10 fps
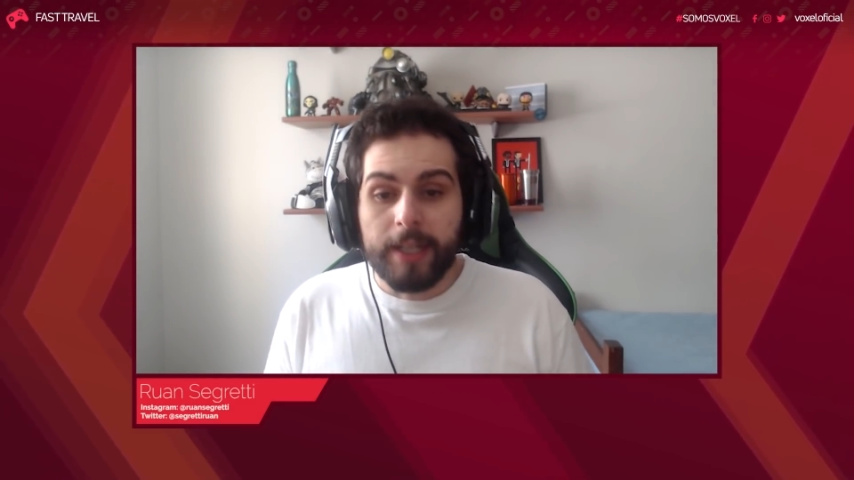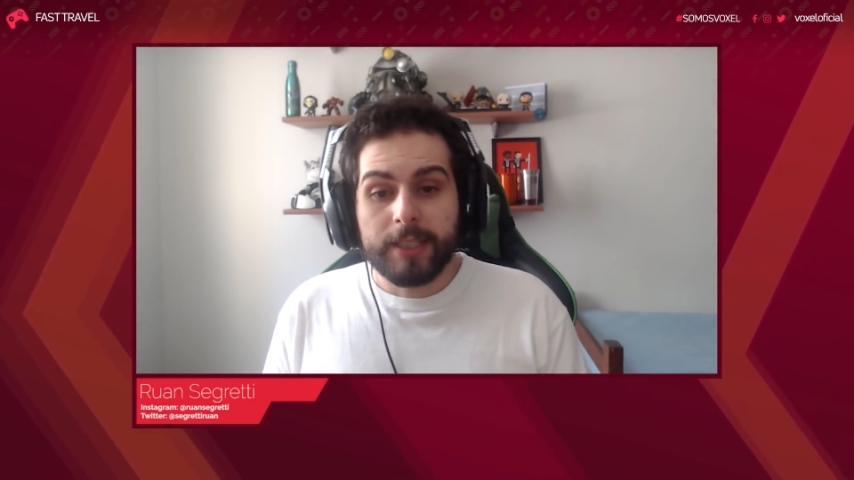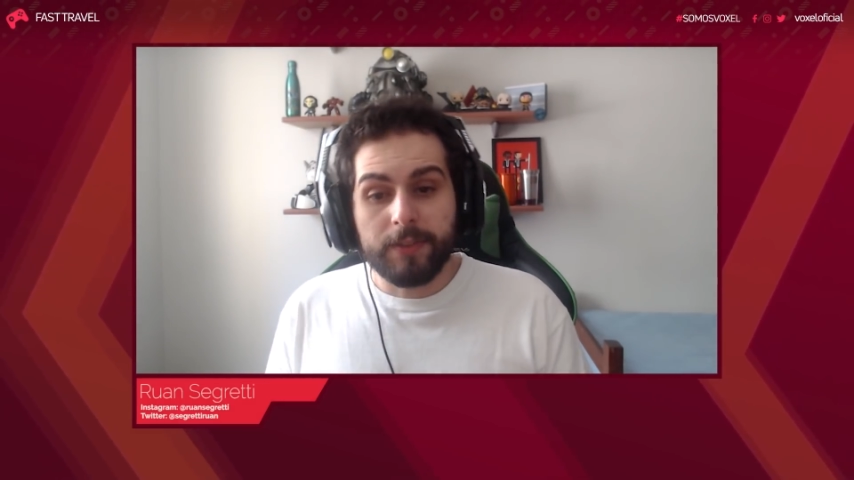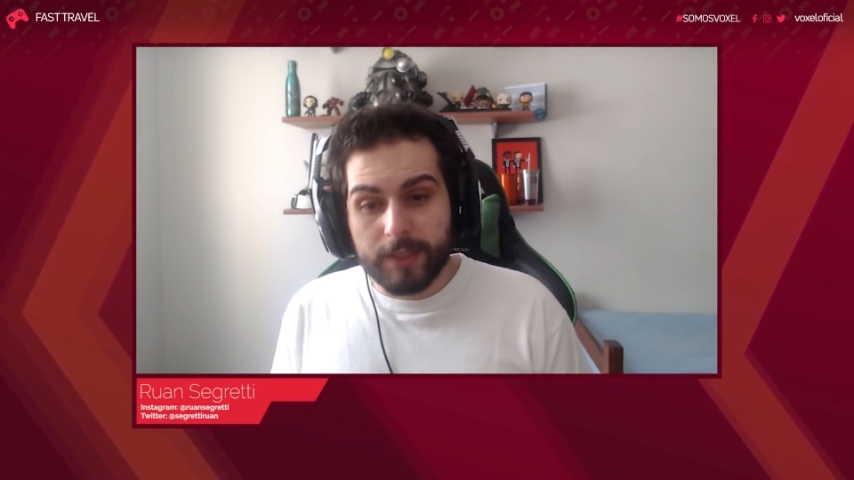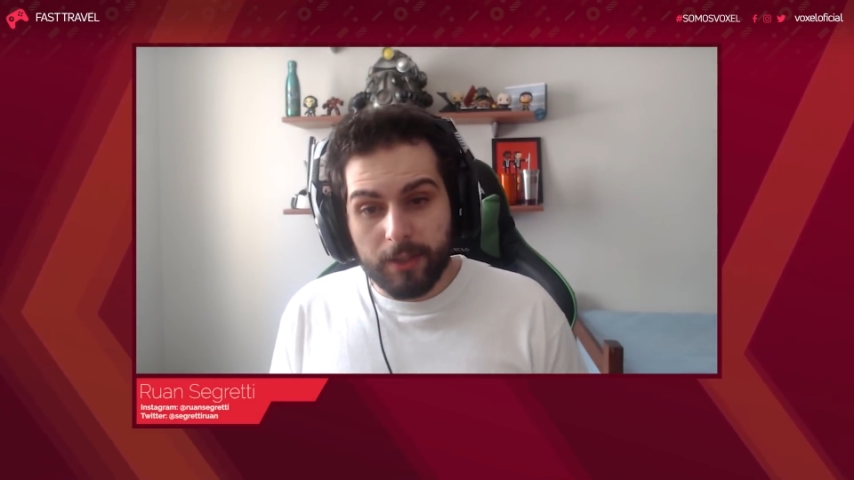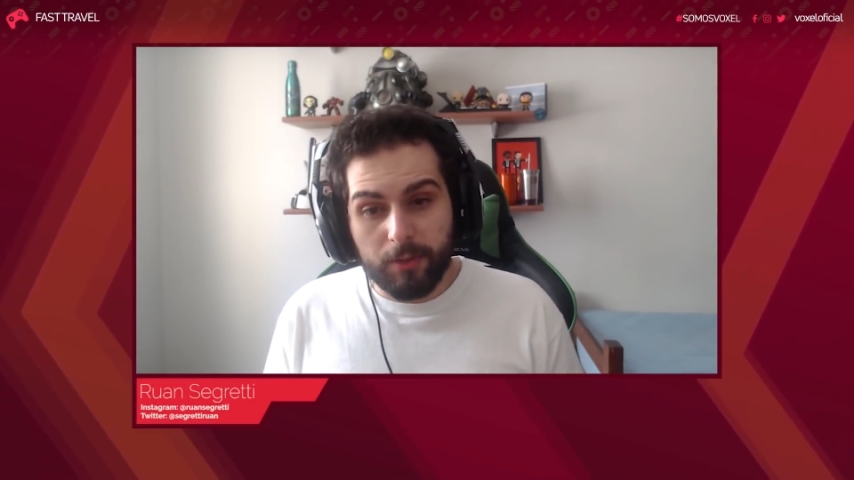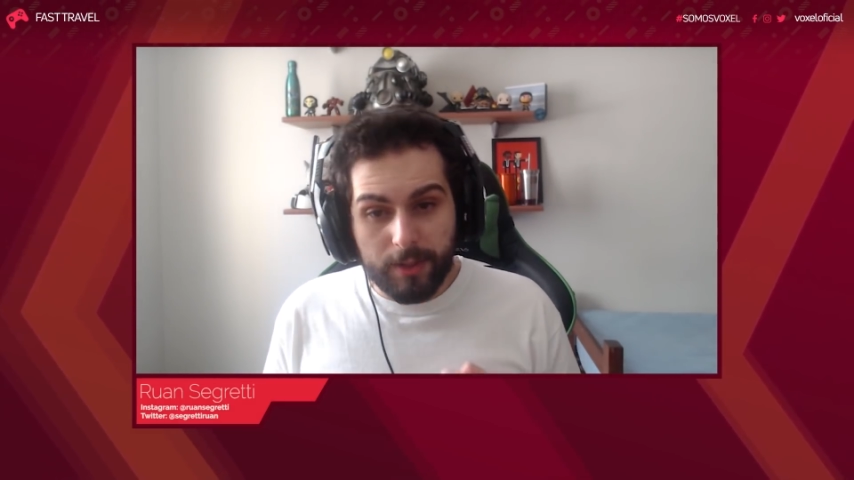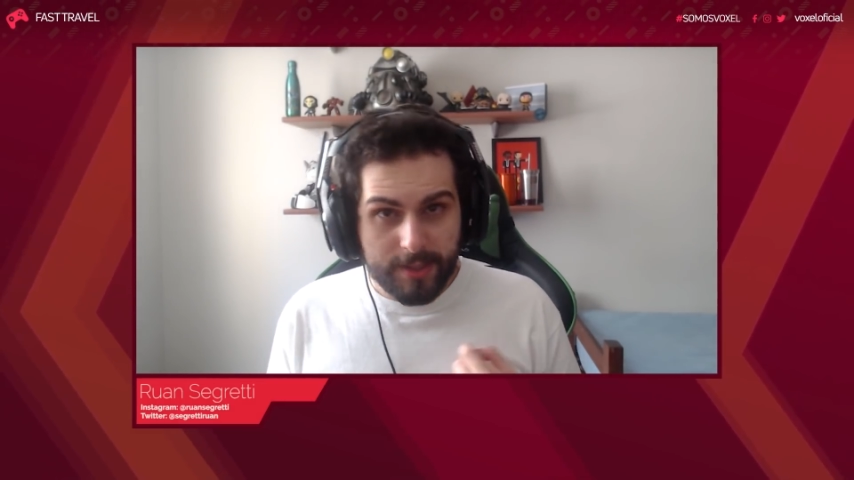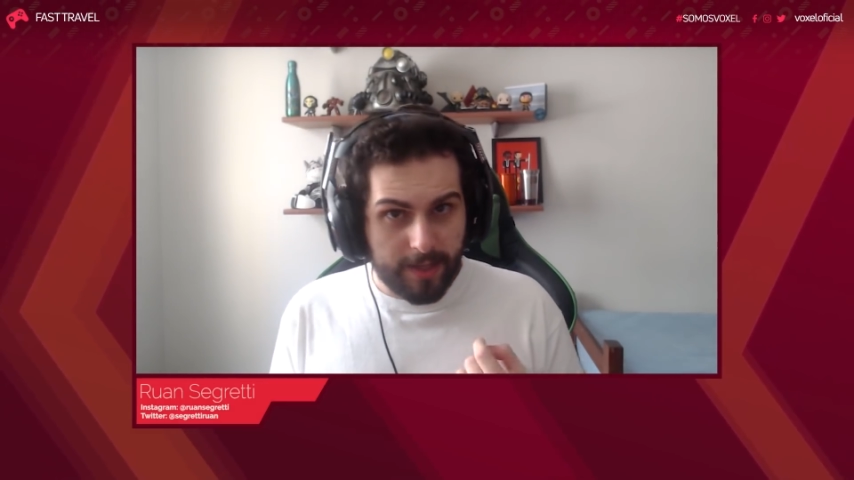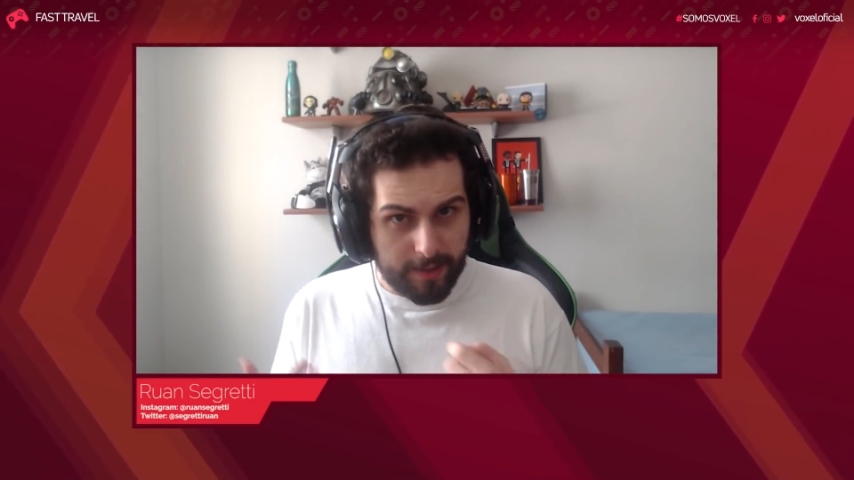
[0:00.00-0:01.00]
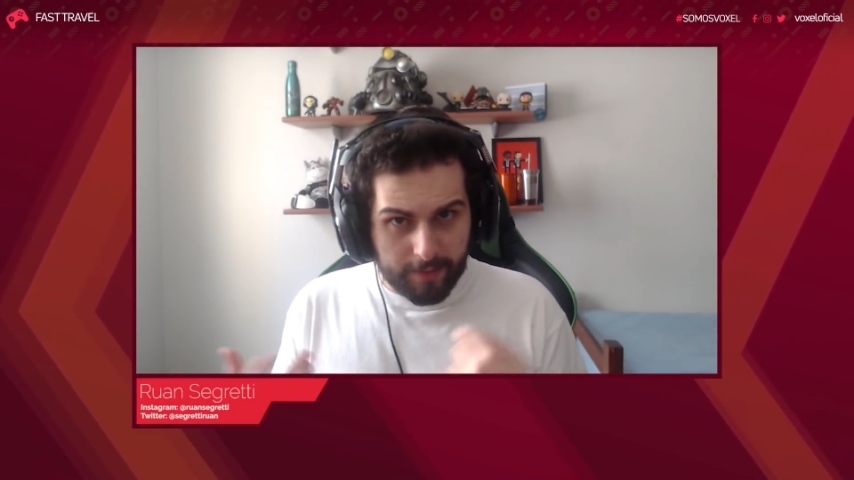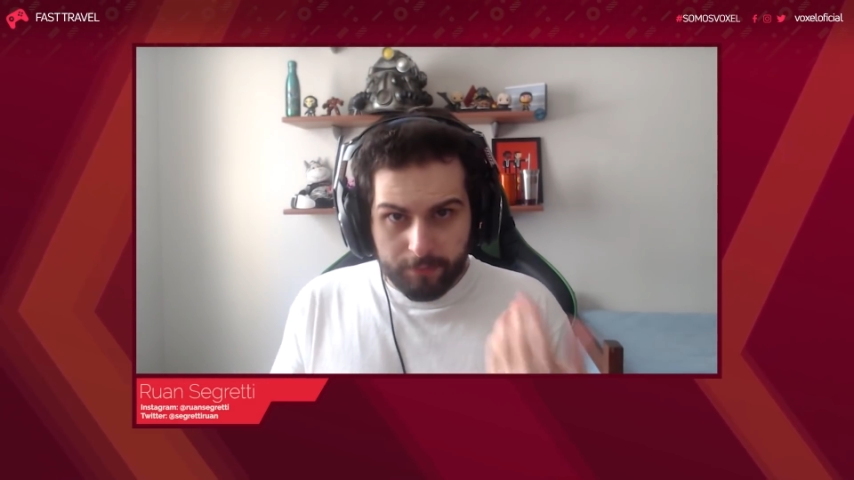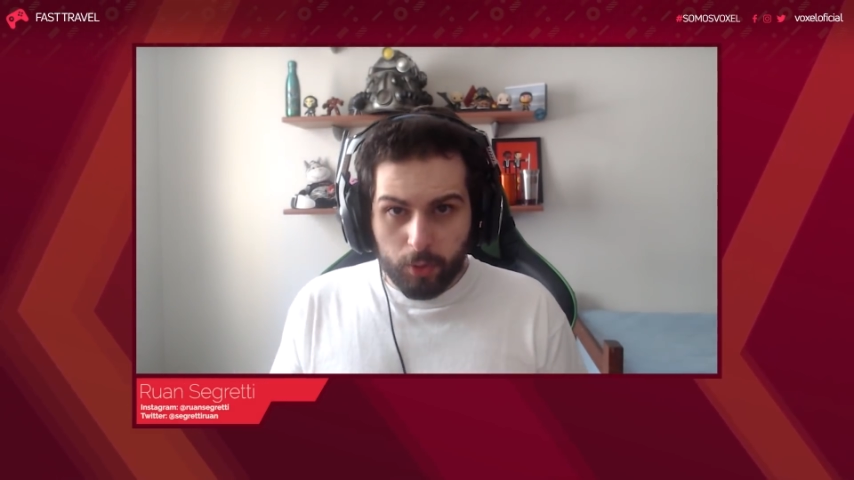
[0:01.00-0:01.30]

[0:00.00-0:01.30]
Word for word: Se você não quiser